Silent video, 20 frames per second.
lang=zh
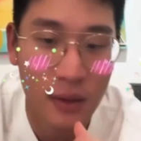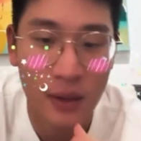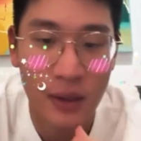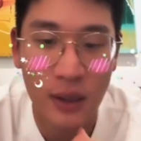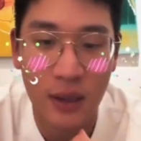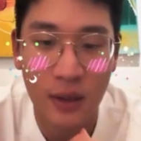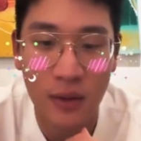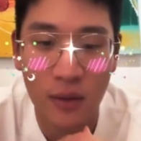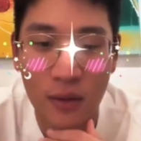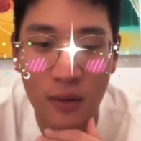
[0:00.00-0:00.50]

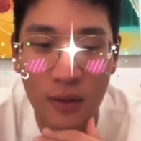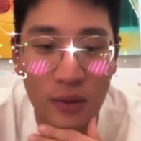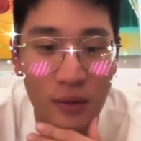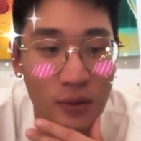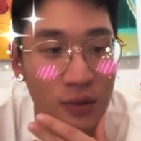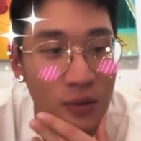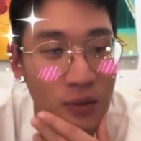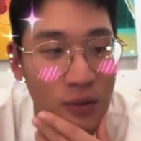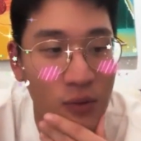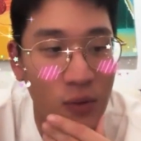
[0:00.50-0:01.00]
跟
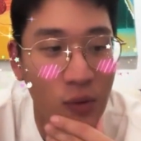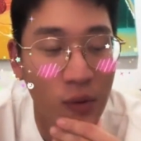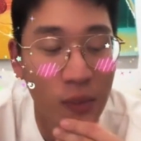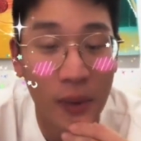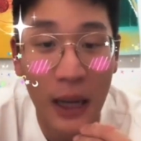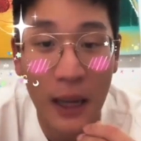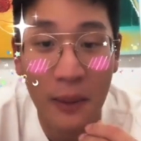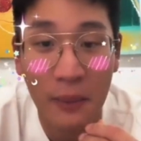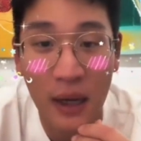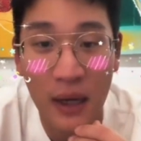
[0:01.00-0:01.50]
我
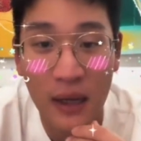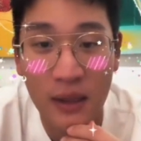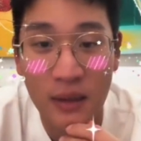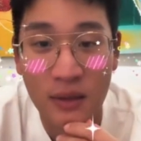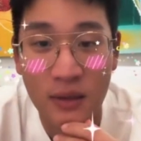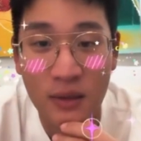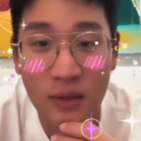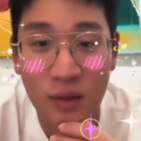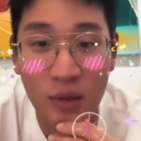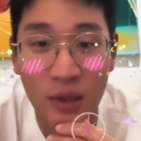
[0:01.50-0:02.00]
爸妈
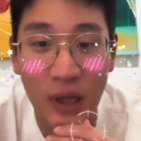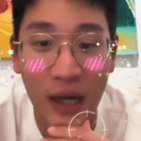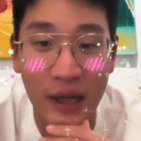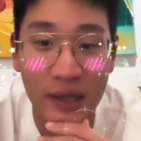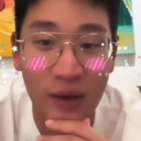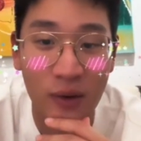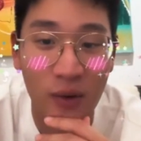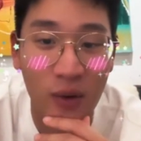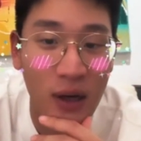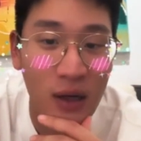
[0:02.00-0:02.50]
都打
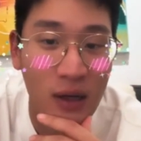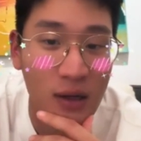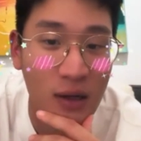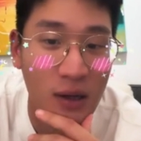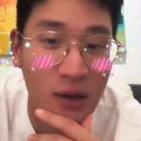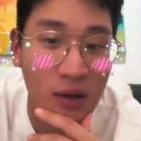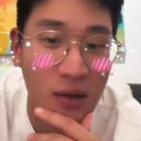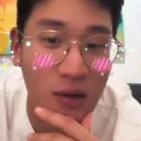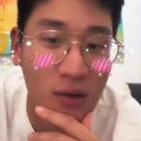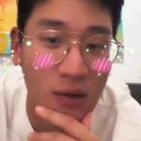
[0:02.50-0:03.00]
电话，
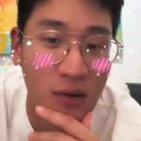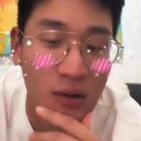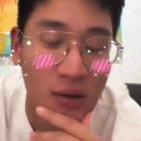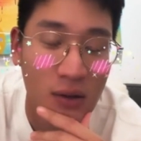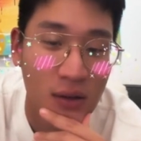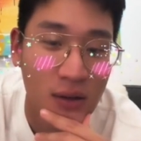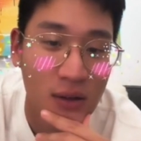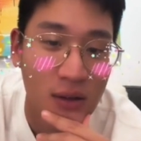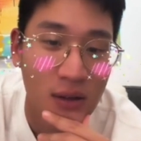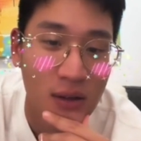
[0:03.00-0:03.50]
然后
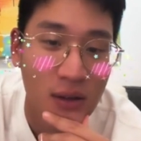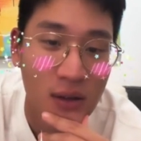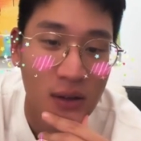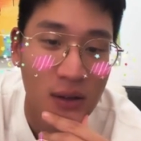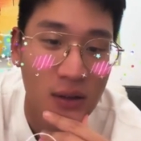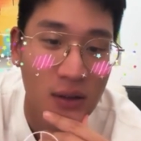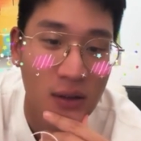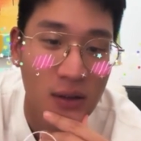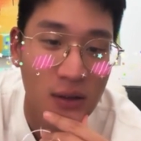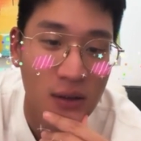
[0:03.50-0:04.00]

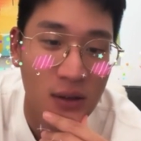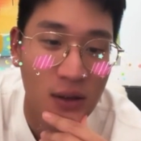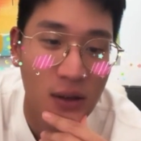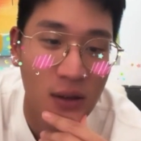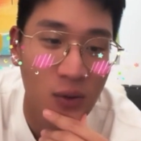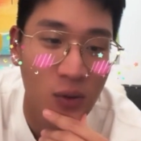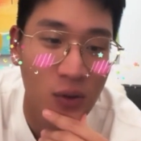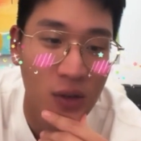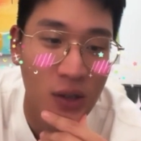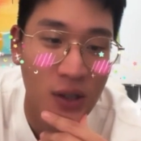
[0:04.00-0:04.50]

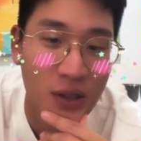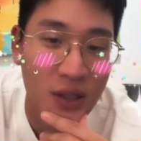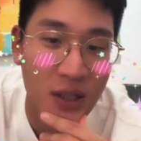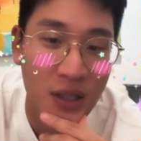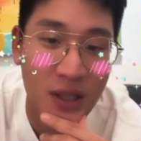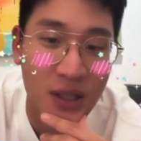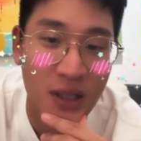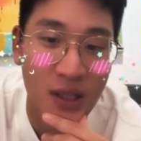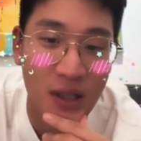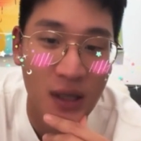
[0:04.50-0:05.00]
跟我的
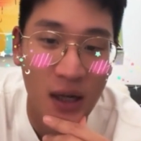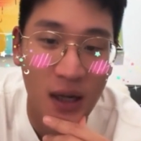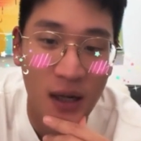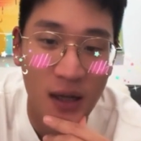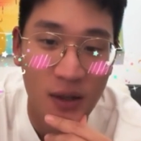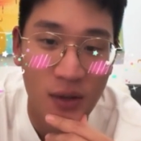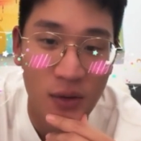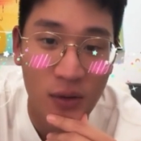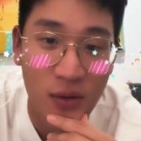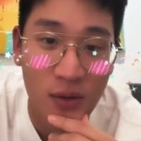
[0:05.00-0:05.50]
经纪人
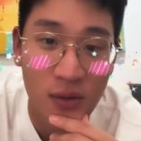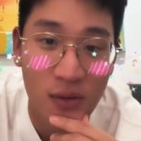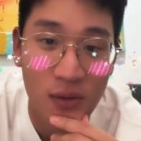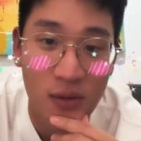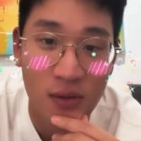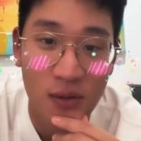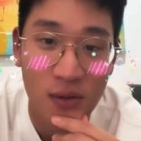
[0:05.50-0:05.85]
还有。